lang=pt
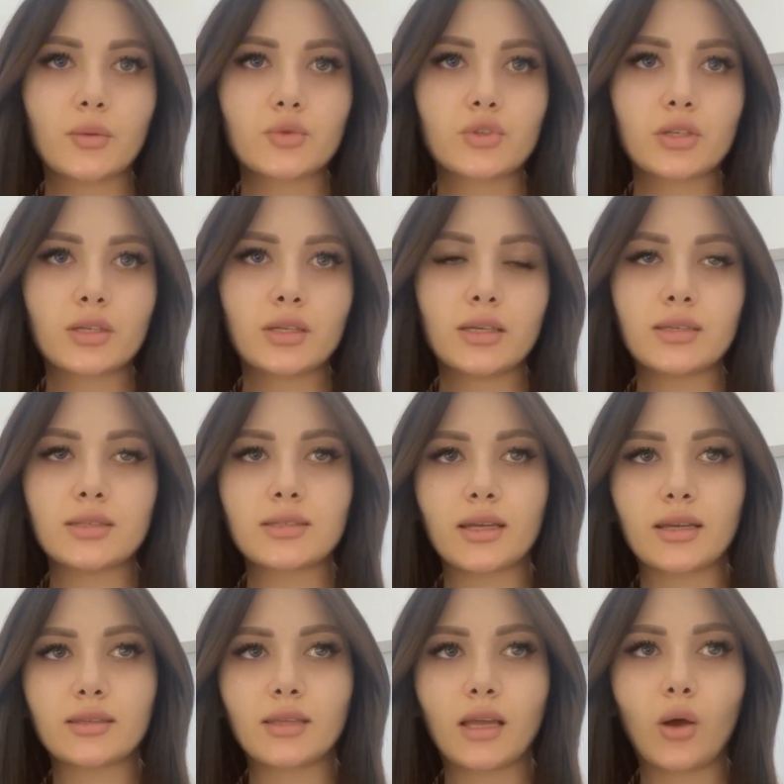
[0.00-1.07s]
A única
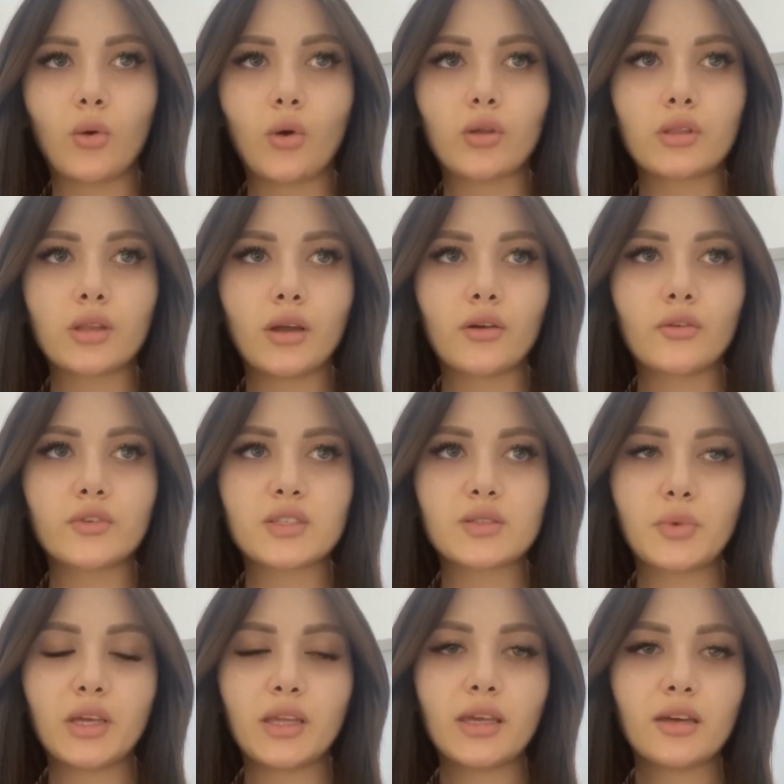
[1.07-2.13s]
exceção é que agora
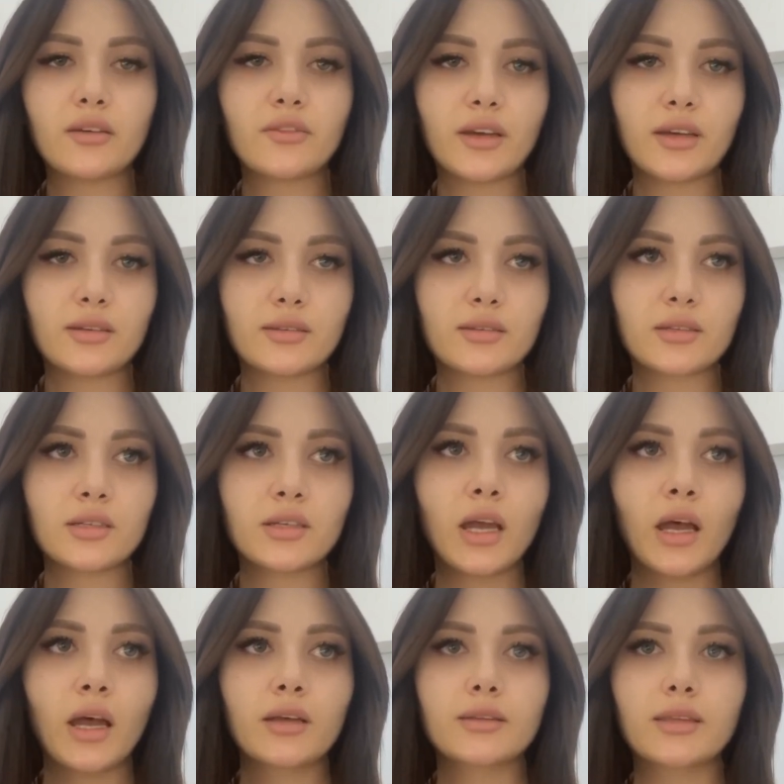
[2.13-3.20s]
apenas o editor de
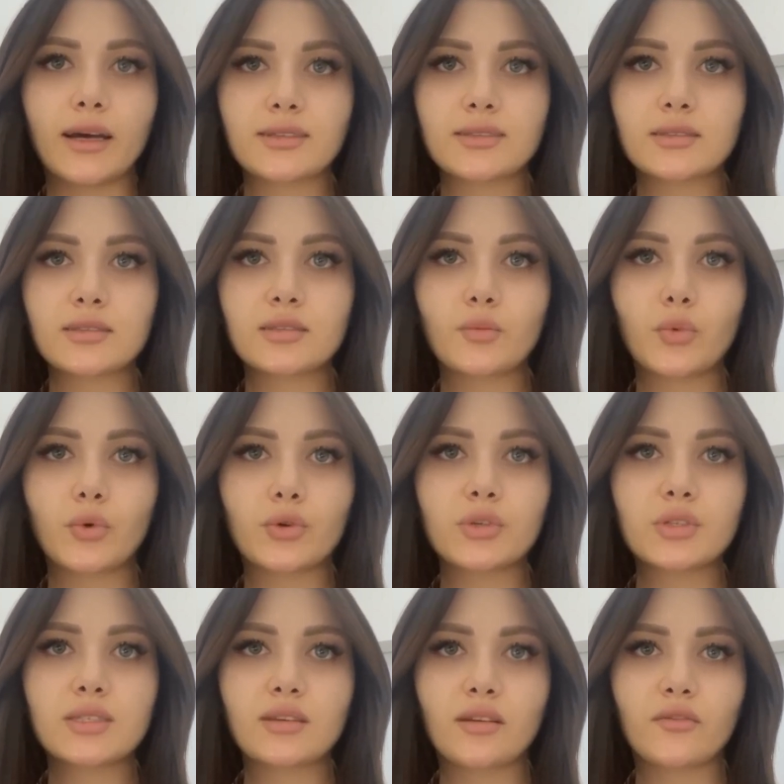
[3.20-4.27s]
PDF do Office não
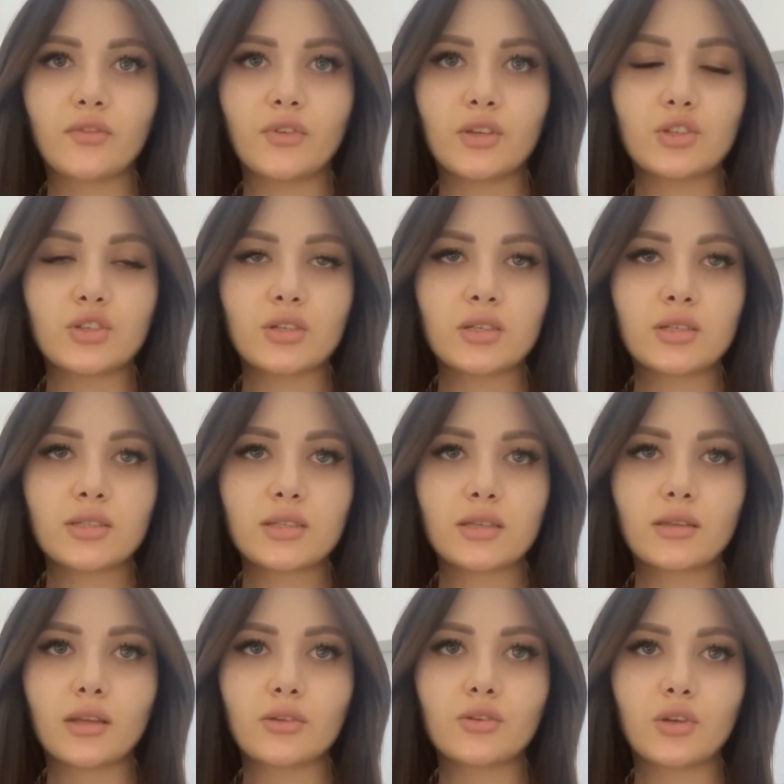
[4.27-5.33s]
suporta alguns
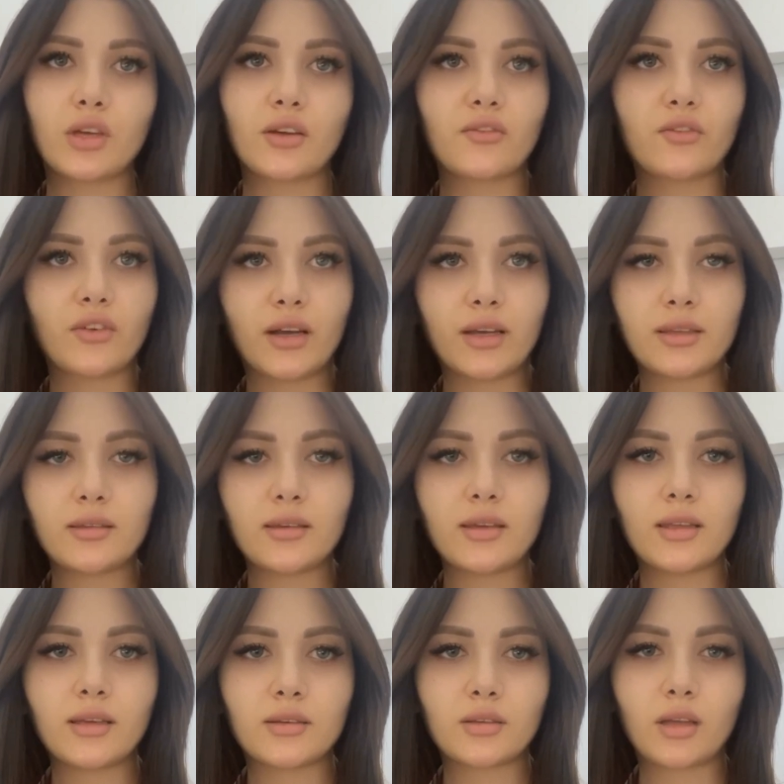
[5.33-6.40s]
recursos que você pode
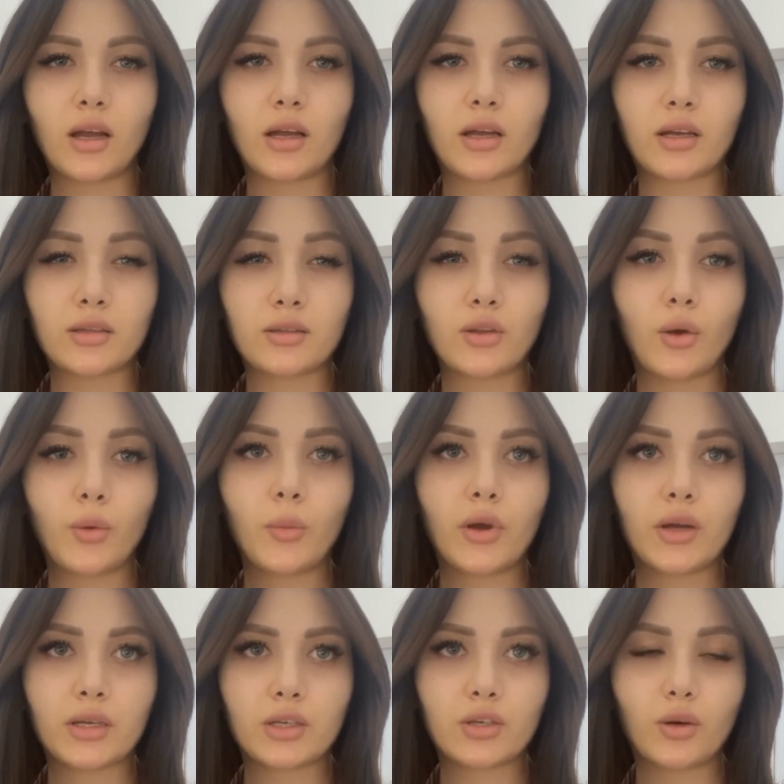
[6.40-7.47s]
encontrar no Adobe Acrobat,
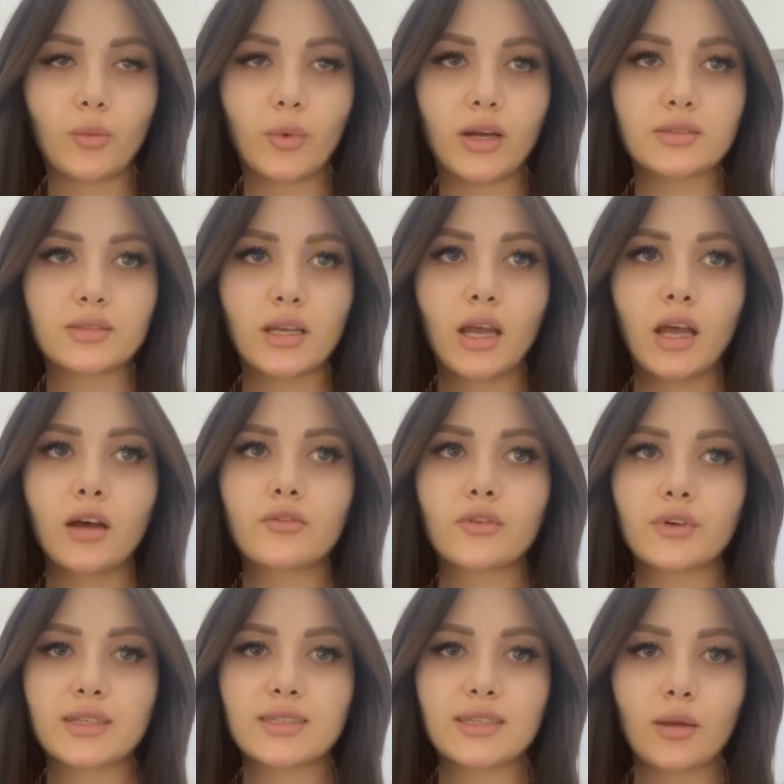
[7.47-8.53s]
por exemplo,
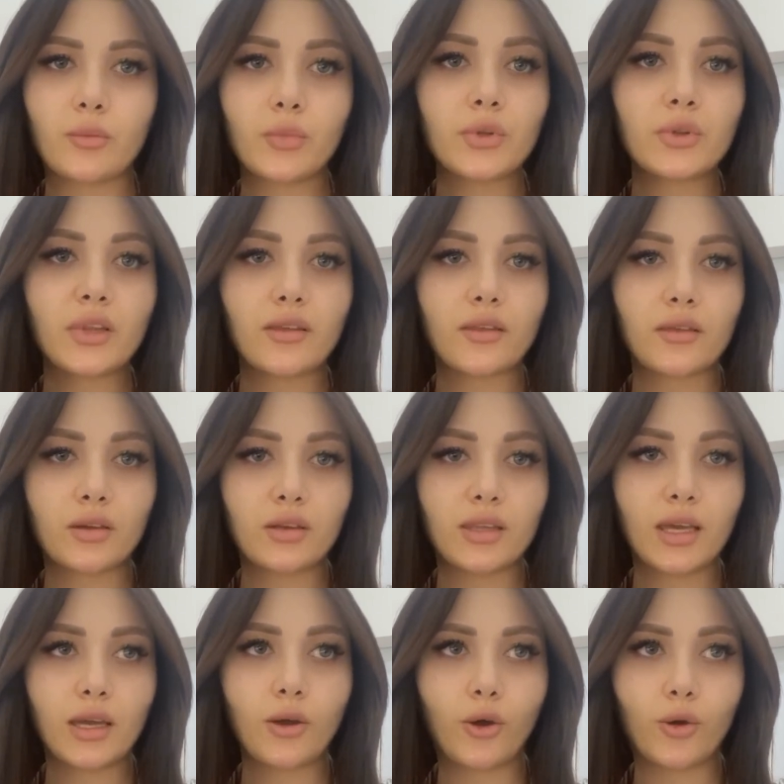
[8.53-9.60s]
objetos
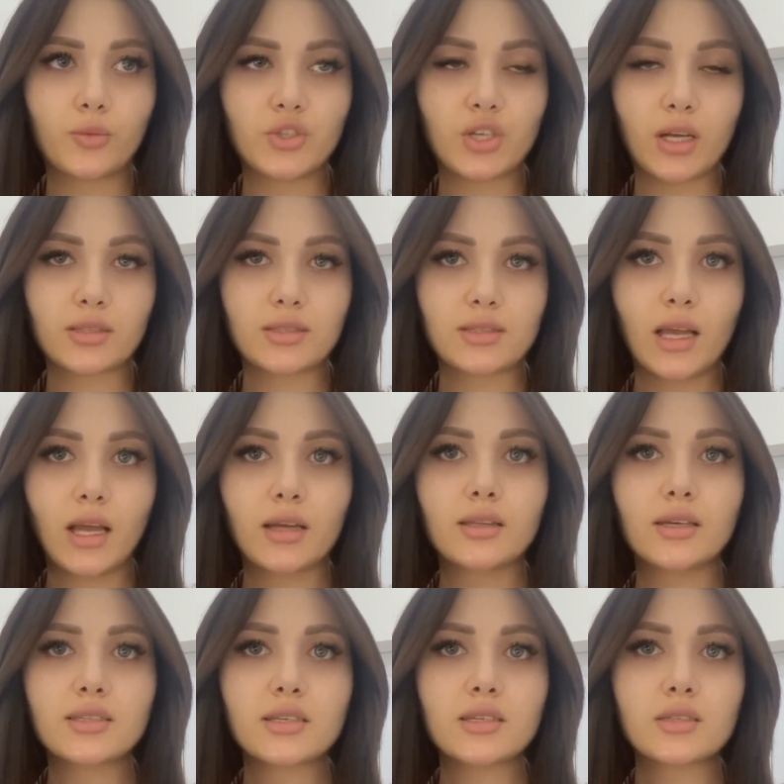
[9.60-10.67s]
3D.
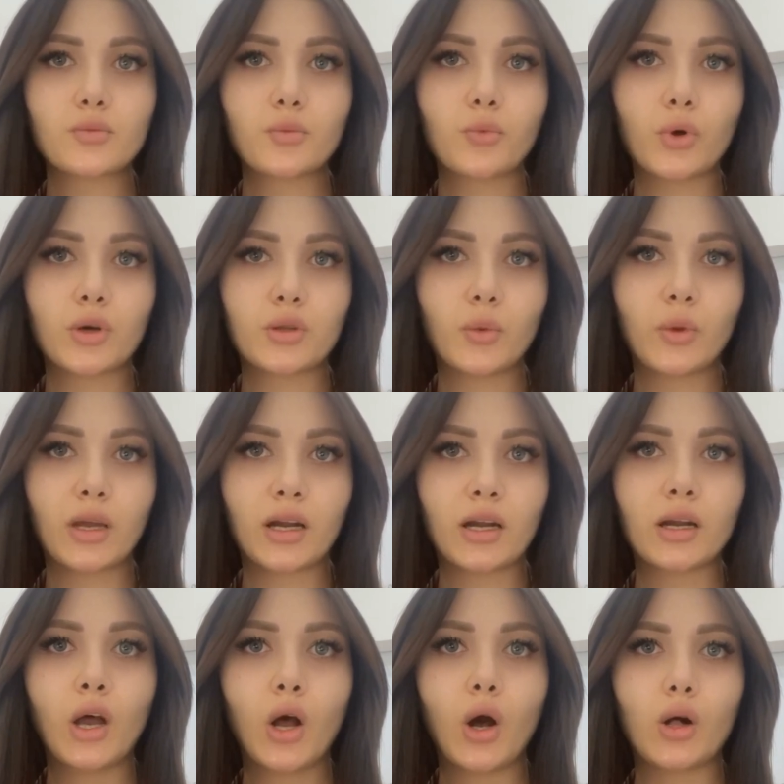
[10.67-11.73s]
Isso é o que também
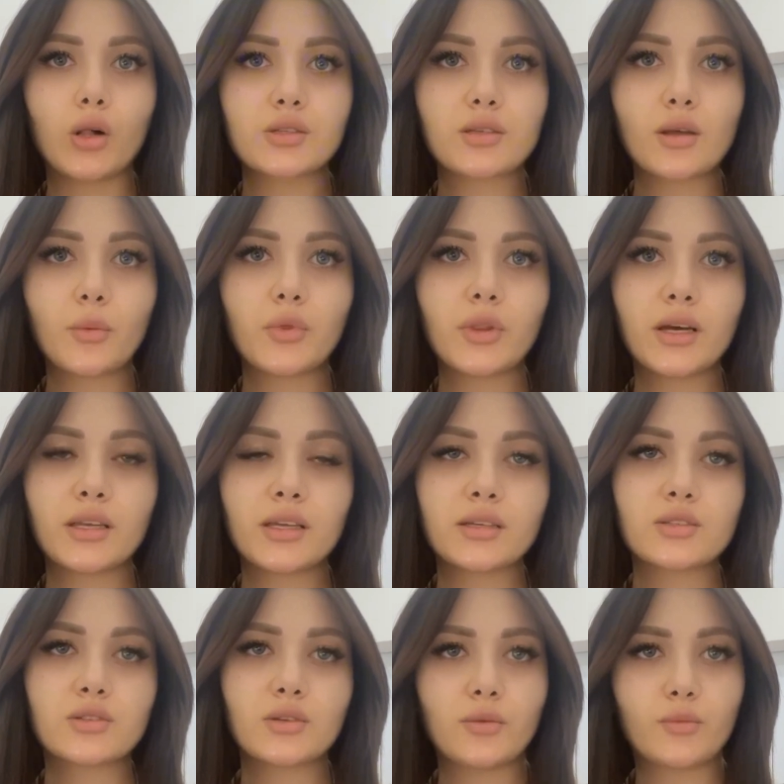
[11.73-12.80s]
planejamos melhorar
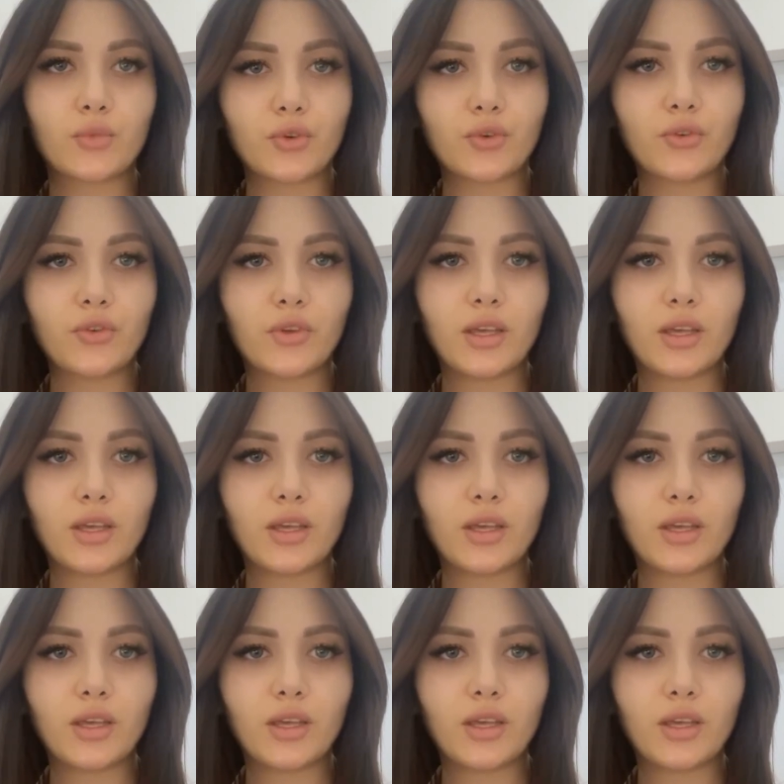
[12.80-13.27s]
no futuro.